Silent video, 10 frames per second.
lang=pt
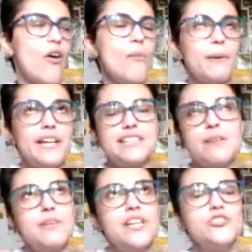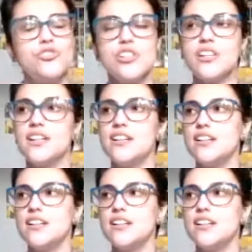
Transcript: é completamente